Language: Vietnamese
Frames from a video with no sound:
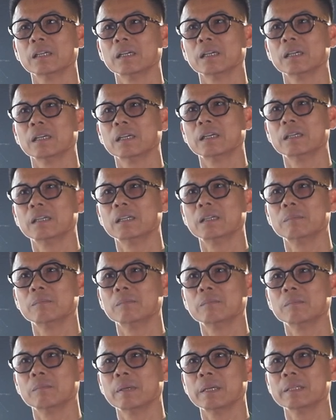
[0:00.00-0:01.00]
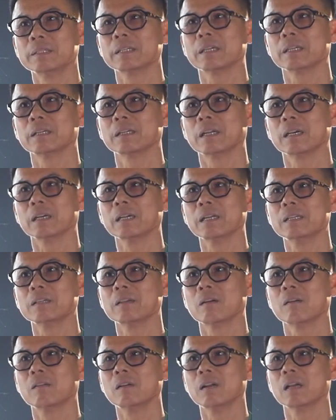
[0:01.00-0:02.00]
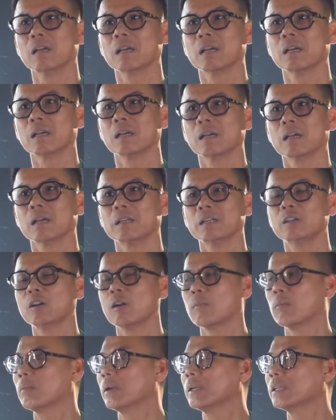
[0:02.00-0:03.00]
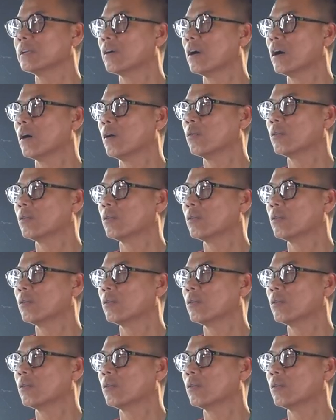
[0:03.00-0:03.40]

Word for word: hơi mention ở cái chỗ là uh, Liên đoàn bóng đá châu Âu